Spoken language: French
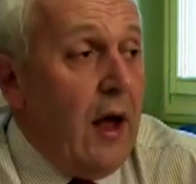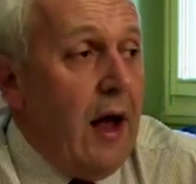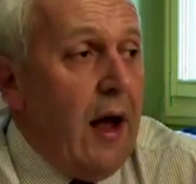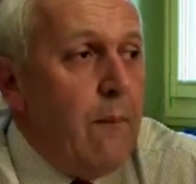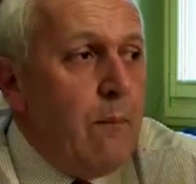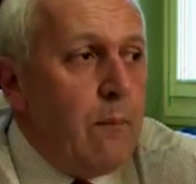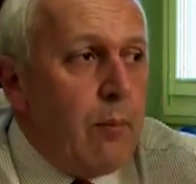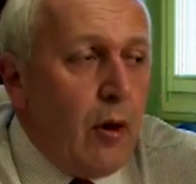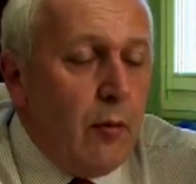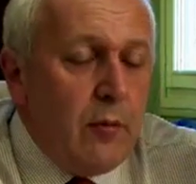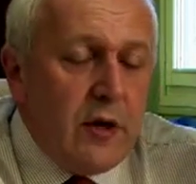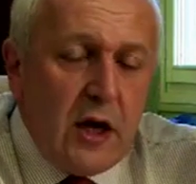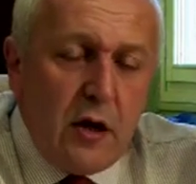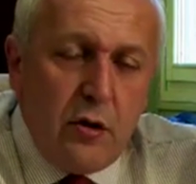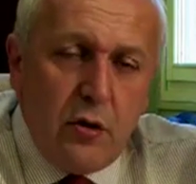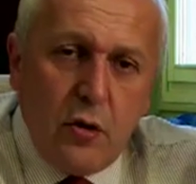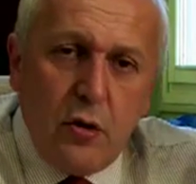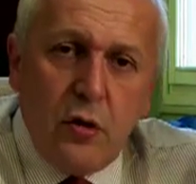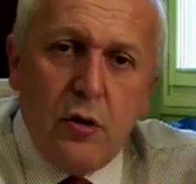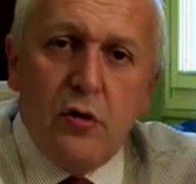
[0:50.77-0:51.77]
en premier
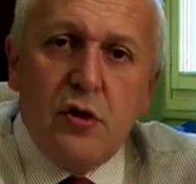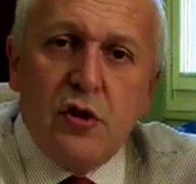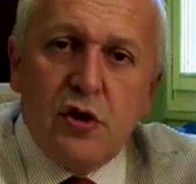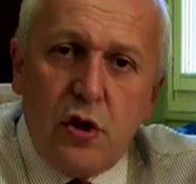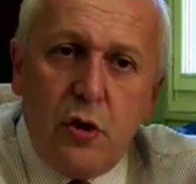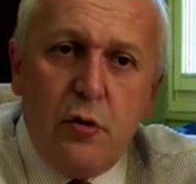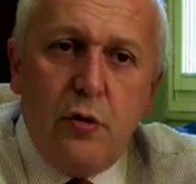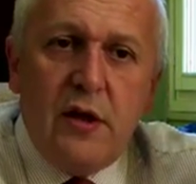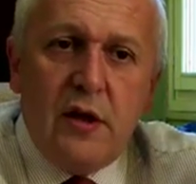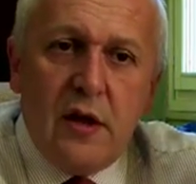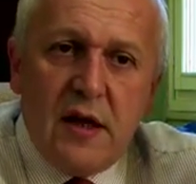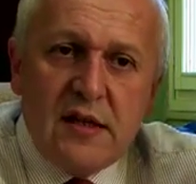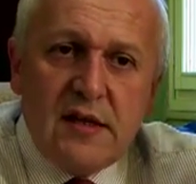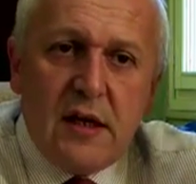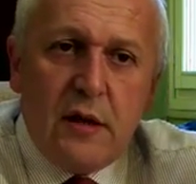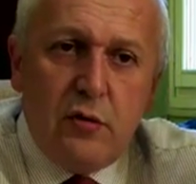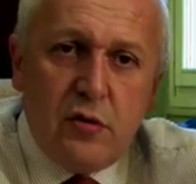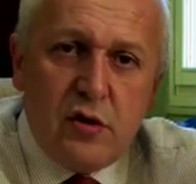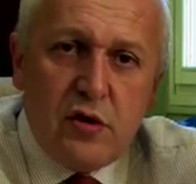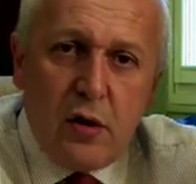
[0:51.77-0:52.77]
lieu celui de la
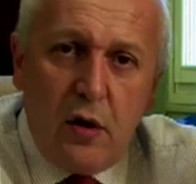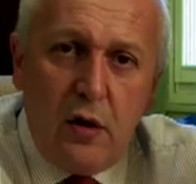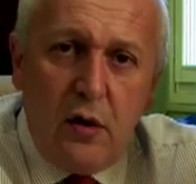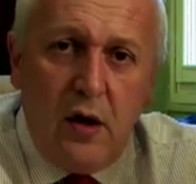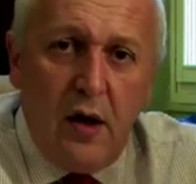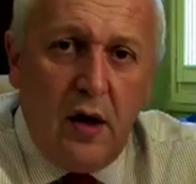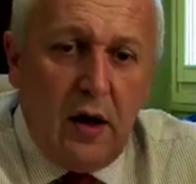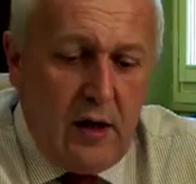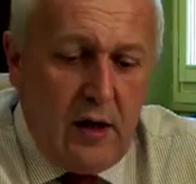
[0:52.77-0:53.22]
ZAC du sol.